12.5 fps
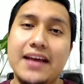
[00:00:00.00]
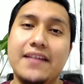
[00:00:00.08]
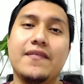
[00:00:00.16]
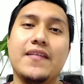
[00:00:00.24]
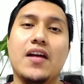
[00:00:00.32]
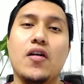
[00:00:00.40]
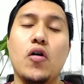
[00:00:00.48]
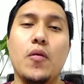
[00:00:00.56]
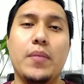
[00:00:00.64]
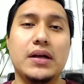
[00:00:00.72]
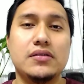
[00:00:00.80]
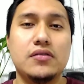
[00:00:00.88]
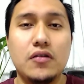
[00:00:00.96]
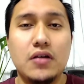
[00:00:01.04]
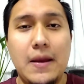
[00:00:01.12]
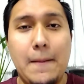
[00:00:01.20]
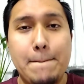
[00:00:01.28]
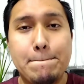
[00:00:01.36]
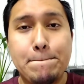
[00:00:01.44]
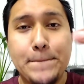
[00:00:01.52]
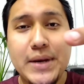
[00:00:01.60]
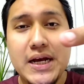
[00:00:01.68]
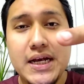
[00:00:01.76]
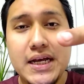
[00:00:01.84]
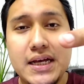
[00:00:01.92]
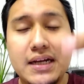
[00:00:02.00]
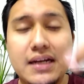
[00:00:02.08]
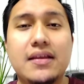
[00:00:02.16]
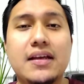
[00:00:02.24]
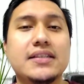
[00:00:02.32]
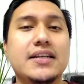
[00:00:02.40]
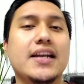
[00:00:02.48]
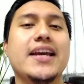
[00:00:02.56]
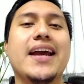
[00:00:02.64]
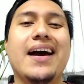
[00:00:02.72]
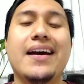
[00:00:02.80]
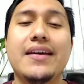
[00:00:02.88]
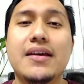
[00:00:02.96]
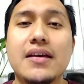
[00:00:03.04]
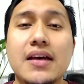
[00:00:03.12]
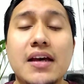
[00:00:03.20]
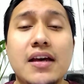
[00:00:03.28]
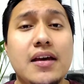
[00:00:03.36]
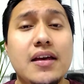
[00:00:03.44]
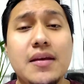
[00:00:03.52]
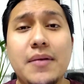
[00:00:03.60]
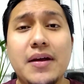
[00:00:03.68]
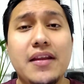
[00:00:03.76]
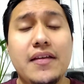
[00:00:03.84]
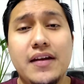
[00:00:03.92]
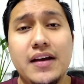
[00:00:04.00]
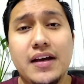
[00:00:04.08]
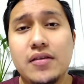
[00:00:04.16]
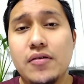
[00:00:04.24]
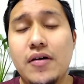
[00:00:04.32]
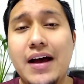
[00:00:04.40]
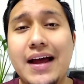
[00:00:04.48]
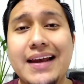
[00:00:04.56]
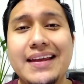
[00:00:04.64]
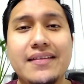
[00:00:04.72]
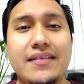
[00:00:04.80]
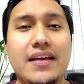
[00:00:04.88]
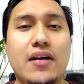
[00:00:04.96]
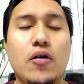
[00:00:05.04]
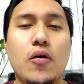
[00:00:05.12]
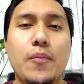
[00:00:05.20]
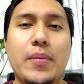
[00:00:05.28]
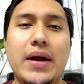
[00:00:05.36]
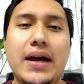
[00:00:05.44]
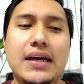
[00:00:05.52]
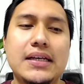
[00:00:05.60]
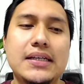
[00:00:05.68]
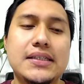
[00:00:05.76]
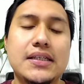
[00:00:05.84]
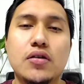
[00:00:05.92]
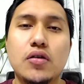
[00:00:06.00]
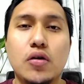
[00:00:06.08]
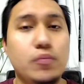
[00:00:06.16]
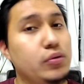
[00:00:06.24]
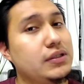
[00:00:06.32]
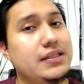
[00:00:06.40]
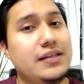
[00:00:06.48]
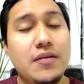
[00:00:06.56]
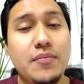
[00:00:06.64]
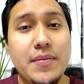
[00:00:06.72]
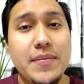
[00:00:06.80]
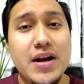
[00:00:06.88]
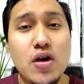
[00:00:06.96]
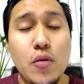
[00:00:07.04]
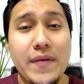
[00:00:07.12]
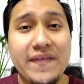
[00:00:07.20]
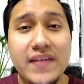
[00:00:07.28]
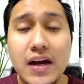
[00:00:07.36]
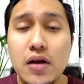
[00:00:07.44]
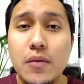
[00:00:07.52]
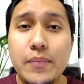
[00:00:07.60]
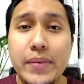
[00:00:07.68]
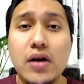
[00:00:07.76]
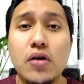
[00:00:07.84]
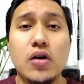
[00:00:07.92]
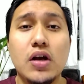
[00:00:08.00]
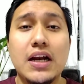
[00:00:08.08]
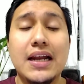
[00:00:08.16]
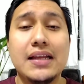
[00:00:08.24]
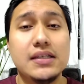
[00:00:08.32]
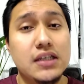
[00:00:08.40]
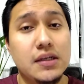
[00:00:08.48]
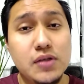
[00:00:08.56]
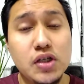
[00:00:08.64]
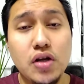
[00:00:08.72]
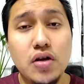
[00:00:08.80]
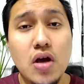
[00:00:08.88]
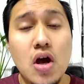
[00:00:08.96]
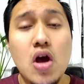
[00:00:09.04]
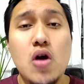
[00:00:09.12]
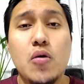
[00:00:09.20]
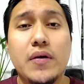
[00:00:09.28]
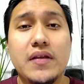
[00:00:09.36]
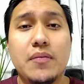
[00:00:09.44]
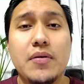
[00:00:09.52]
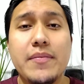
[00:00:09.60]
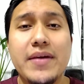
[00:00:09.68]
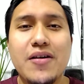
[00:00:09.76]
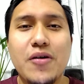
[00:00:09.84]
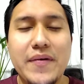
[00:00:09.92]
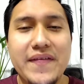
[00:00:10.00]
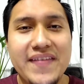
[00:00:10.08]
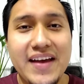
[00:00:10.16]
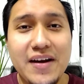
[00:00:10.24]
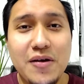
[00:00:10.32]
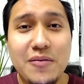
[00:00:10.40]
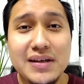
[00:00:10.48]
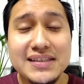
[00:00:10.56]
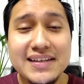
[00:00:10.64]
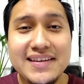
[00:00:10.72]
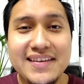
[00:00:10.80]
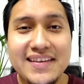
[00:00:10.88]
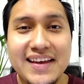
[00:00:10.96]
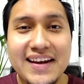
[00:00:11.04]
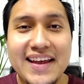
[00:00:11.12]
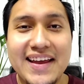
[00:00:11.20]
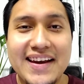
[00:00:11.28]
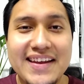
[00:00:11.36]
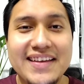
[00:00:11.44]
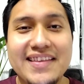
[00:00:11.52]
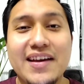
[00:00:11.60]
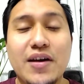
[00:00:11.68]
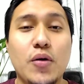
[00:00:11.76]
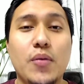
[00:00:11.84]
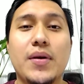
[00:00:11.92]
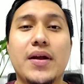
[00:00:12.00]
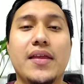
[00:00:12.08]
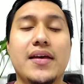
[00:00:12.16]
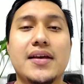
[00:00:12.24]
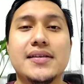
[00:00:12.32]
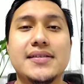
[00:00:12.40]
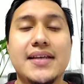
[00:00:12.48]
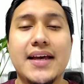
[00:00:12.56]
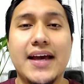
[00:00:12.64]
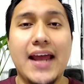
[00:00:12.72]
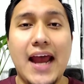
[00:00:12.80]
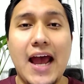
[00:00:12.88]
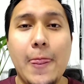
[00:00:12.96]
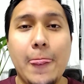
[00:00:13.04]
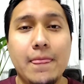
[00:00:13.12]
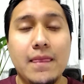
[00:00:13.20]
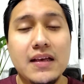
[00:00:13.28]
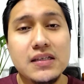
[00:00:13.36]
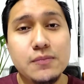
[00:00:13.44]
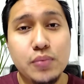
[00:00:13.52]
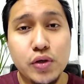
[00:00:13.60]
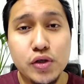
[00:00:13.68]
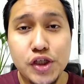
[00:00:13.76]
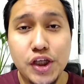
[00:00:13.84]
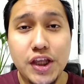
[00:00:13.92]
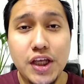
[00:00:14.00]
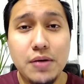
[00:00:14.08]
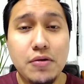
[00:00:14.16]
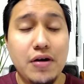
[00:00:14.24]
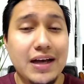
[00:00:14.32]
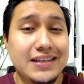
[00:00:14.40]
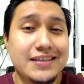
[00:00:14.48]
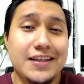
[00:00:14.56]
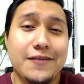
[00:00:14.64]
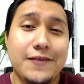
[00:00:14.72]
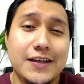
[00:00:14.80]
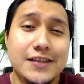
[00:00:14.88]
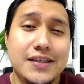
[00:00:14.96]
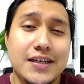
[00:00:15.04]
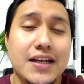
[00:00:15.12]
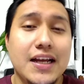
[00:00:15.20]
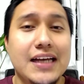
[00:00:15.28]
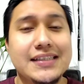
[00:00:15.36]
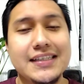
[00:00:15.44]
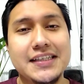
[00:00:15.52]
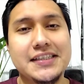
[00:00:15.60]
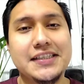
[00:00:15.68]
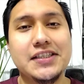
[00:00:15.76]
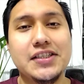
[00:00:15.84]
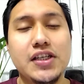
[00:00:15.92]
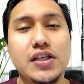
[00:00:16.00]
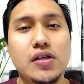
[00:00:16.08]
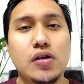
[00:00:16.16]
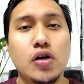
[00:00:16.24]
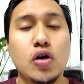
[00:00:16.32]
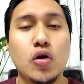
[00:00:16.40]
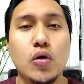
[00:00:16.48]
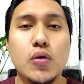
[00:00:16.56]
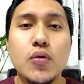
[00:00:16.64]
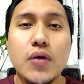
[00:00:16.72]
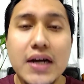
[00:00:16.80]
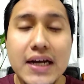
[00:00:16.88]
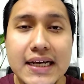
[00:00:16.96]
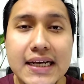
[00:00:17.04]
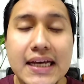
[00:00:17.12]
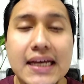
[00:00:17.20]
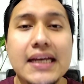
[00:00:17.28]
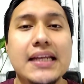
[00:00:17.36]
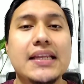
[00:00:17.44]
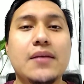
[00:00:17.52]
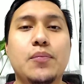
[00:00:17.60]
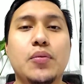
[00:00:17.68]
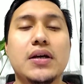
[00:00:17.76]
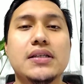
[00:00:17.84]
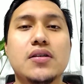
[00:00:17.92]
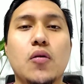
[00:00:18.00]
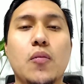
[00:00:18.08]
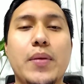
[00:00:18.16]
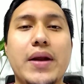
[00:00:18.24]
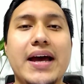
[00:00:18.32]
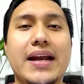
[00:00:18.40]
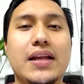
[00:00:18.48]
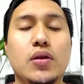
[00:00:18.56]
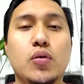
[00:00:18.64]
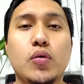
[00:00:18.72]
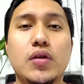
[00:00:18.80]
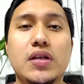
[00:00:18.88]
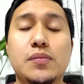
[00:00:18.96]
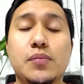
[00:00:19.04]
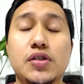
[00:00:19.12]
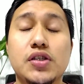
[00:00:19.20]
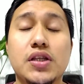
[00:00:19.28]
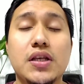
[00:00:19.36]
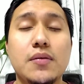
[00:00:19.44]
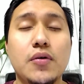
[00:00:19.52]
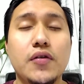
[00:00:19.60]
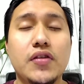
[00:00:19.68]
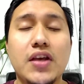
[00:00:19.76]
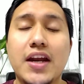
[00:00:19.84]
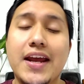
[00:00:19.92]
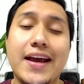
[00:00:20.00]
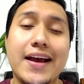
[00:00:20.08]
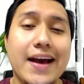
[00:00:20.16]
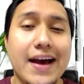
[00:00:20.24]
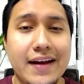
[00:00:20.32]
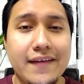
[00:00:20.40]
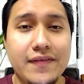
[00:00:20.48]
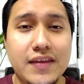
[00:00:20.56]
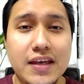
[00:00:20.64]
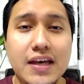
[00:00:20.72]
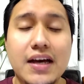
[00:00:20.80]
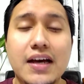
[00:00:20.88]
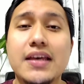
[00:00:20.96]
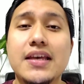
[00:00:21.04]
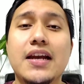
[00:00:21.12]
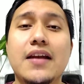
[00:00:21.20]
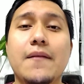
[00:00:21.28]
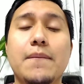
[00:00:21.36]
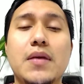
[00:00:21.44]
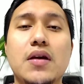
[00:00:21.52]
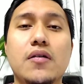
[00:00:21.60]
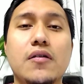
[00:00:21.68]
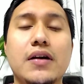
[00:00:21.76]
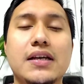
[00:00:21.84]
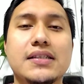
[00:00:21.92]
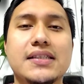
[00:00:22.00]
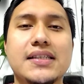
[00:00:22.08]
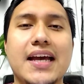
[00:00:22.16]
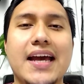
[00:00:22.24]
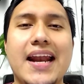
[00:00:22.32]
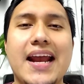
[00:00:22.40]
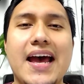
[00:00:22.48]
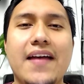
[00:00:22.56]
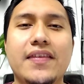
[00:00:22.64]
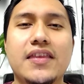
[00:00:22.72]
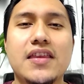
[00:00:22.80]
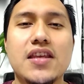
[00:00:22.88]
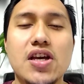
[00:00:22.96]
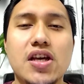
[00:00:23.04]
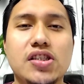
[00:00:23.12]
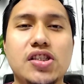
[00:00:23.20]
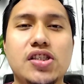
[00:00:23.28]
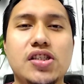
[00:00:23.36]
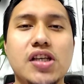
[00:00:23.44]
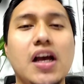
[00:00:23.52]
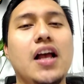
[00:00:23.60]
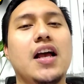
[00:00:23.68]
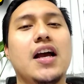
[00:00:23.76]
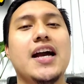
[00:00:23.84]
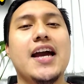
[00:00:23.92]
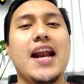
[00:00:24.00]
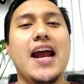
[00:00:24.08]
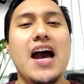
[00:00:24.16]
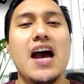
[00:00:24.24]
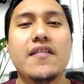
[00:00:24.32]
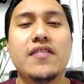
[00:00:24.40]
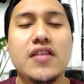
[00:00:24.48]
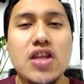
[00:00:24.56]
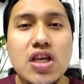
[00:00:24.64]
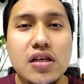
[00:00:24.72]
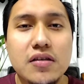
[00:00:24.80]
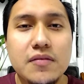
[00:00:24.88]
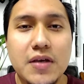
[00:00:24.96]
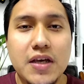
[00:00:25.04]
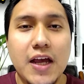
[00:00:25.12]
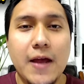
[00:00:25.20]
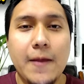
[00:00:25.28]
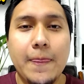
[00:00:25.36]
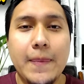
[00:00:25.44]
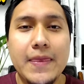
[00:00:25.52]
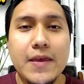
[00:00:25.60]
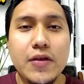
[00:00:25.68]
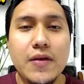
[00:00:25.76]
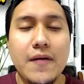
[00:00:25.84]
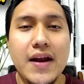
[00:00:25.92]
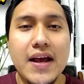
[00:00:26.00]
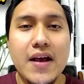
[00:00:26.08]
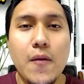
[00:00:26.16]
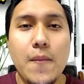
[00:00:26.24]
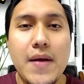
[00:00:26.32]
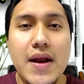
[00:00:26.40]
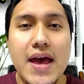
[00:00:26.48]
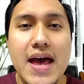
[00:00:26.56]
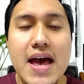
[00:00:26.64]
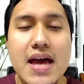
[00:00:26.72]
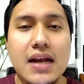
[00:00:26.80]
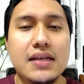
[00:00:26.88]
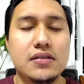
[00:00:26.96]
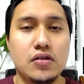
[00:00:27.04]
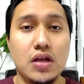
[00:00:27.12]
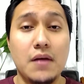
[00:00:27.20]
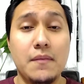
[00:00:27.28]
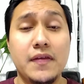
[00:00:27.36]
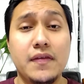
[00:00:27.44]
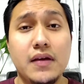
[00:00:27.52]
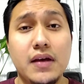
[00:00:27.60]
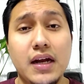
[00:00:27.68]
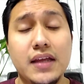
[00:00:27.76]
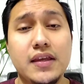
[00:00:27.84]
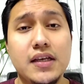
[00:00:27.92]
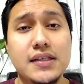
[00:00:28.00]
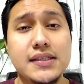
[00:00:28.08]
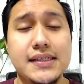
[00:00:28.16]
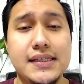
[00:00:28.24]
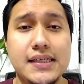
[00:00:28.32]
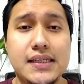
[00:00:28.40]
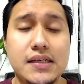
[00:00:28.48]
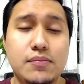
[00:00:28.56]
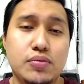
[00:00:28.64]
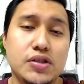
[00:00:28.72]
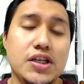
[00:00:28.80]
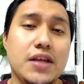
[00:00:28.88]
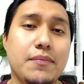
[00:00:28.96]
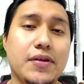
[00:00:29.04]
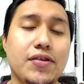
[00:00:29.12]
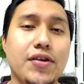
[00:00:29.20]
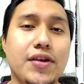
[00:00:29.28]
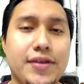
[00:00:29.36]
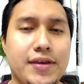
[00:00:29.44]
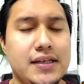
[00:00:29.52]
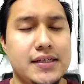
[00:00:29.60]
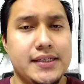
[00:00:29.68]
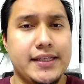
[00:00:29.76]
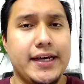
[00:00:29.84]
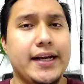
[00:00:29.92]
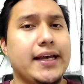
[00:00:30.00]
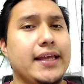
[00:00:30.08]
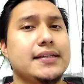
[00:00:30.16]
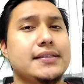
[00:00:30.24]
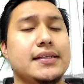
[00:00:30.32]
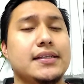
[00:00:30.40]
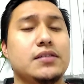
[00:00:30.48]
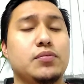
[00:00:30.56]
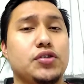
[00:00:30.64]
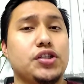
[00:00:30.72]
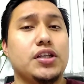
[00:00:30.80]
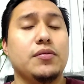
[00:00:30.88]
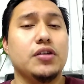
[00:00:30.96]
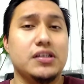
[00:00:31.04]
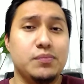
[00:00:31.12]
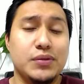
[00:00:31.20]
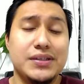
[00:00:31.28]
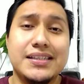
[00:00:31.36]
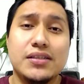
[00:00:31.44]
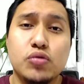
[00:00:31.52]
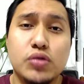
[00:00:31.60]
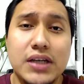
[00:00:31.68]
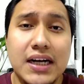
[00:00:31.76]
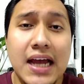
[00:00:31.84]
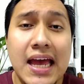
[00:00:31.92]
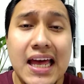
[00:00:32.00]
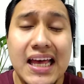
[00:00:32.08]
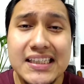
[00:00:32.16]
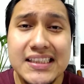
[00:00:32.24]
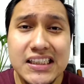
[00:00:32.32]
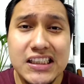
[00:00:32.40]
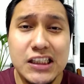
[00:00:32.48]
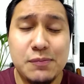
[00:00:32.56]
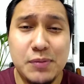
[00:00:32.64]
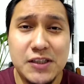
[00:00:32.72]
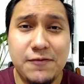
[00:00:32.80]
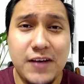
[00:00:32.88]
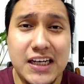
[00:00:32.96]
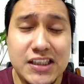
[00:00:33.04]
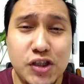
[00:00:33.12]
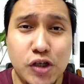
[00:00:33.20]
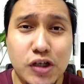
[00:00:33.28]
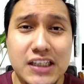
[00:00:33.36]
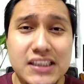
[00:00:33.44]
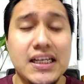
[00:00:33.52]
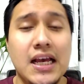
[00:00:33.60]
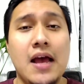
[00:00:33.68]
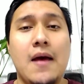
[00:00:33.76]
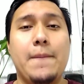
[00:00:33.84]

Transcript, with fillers: link de compra, solo le le das clic ahí y te manda directo al link de compra y si no pues en el primer comentario pero en la descripción o en el primer comentario vas a tener el link de compra de este gran dispositivo así de fácil así de sencillo con un clic te puedes comprar tu dispositivo tiene garantía y el envío es gratis gratis, mi gente. No te van a cooperar. Es totalmente gratis. Y pues ya depende de ti si te agrada este dispositivo después de escuchar estas especificaciones.